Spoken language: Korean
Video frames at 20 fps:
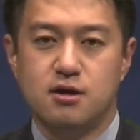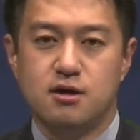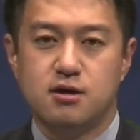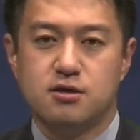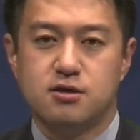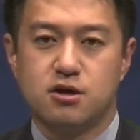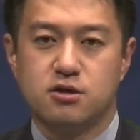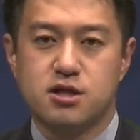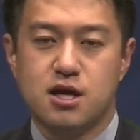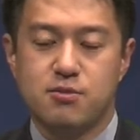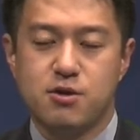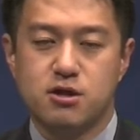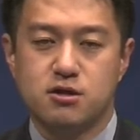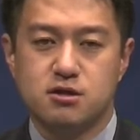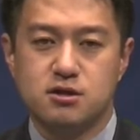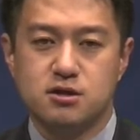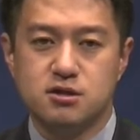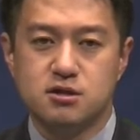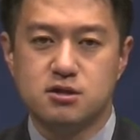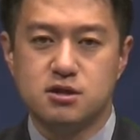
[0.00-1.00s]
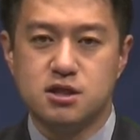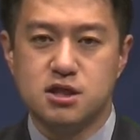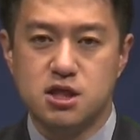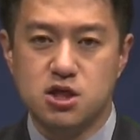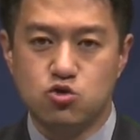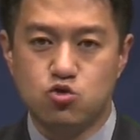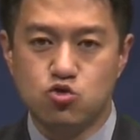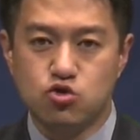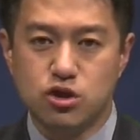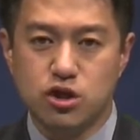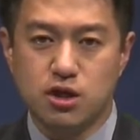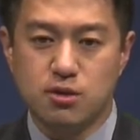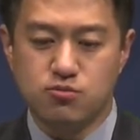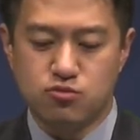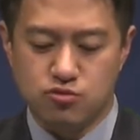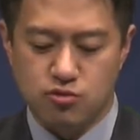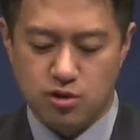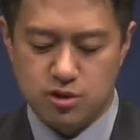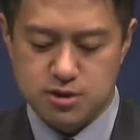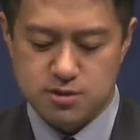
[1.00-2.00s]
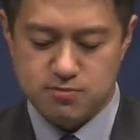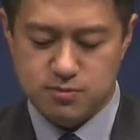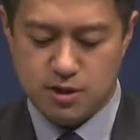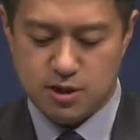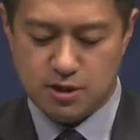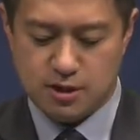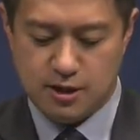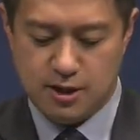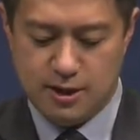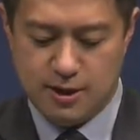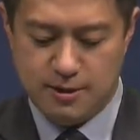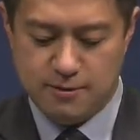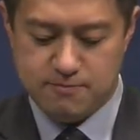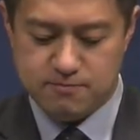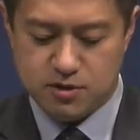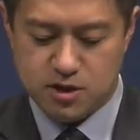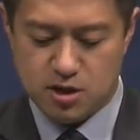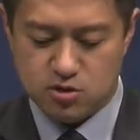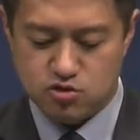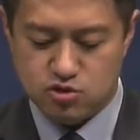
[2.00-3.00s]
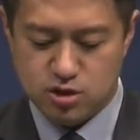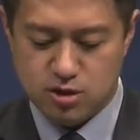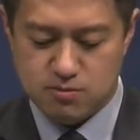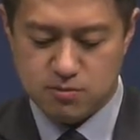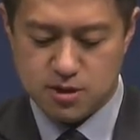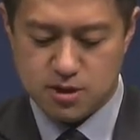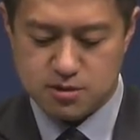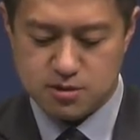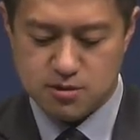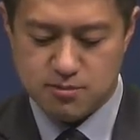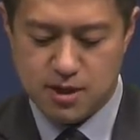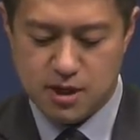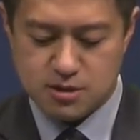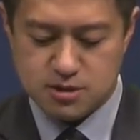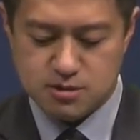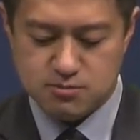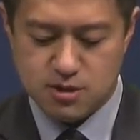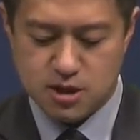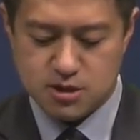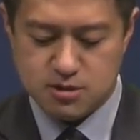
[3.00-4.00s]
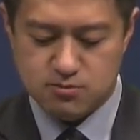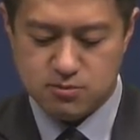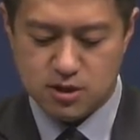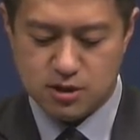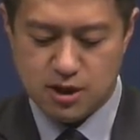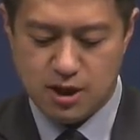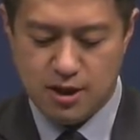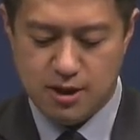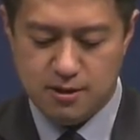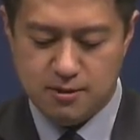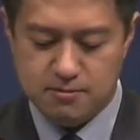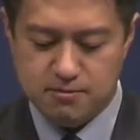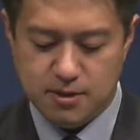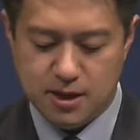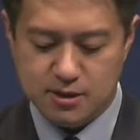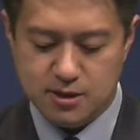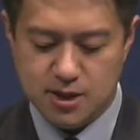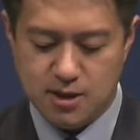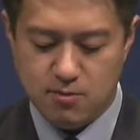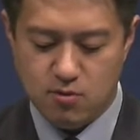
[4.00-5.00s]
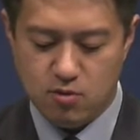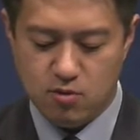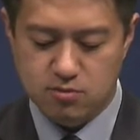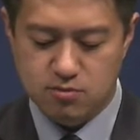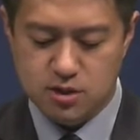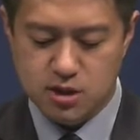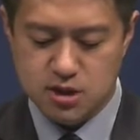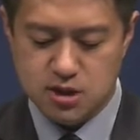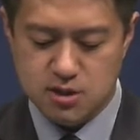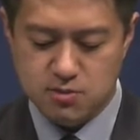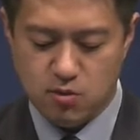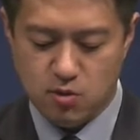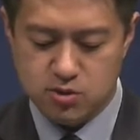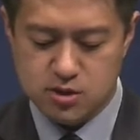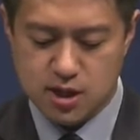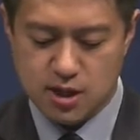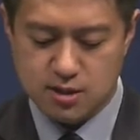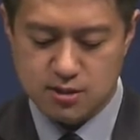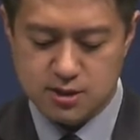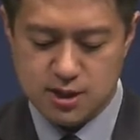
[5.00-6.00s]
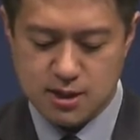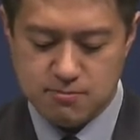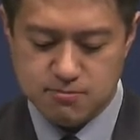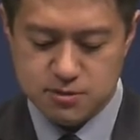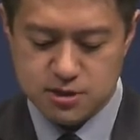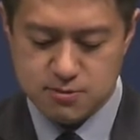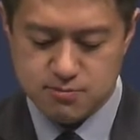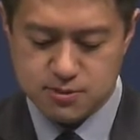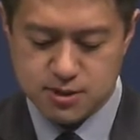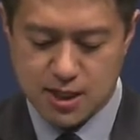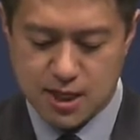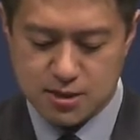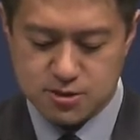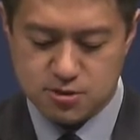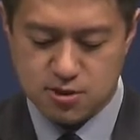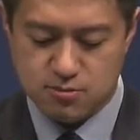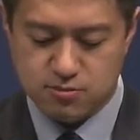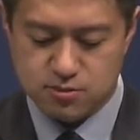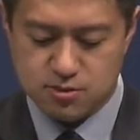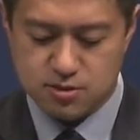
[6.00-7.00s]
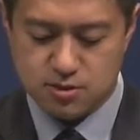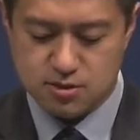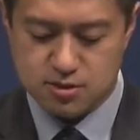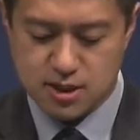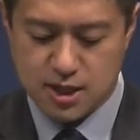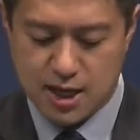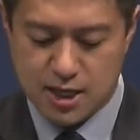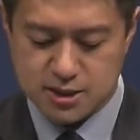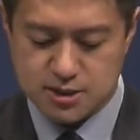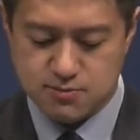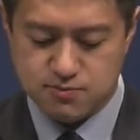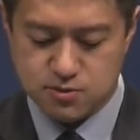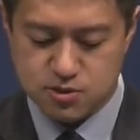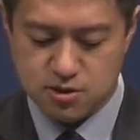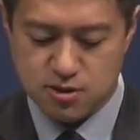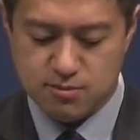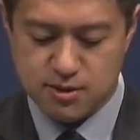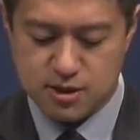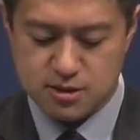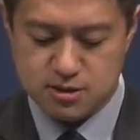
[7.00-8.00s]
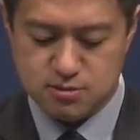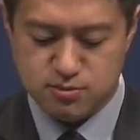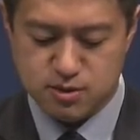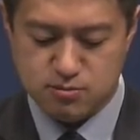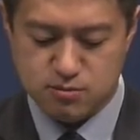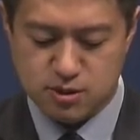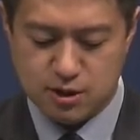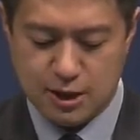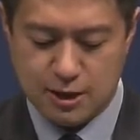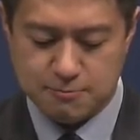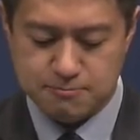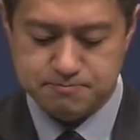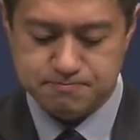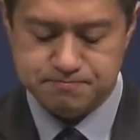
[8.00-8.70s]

그렇다면 그 기준이 무엇입니까? 예수님께서 말씀하십니다. 마태복음 25장 34절부터 40절 말씀입니다.